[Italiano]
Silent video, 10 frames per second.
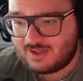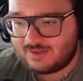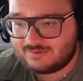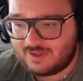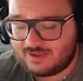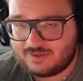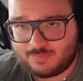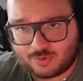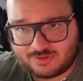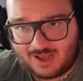né di
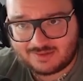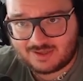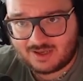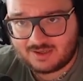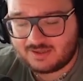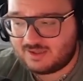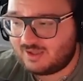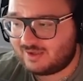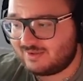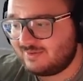portata
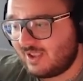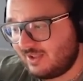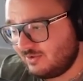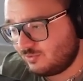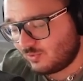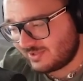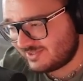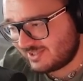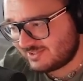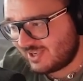né in
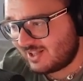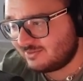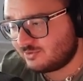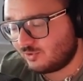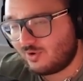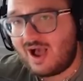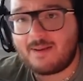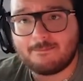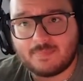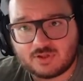qualsiasi altro
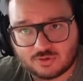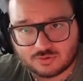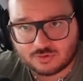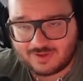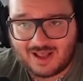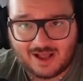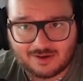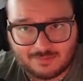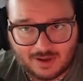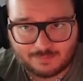ambito dove
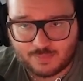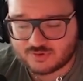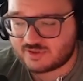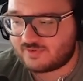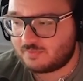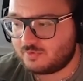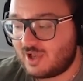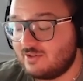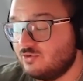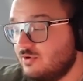l'arma possa fare più
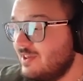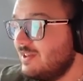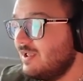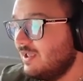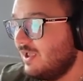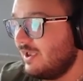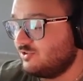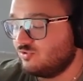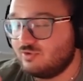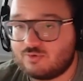danno. È
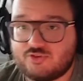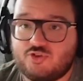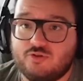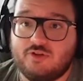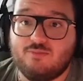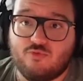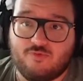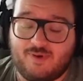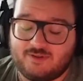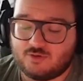solo una questione di
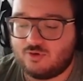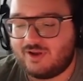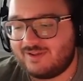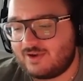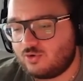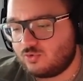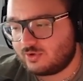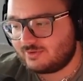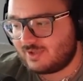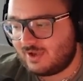movement. Con la canna
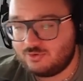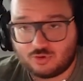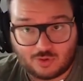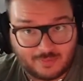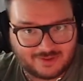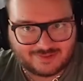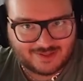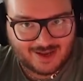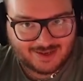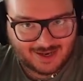corta non aumenta
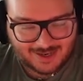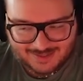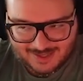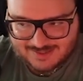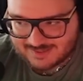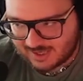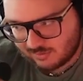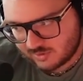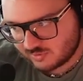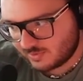neanche la cadenza, eh,
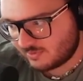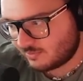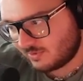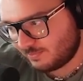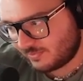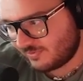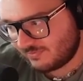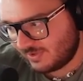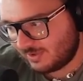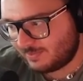questo per, per
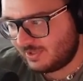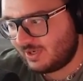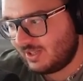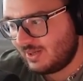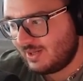farvi capire.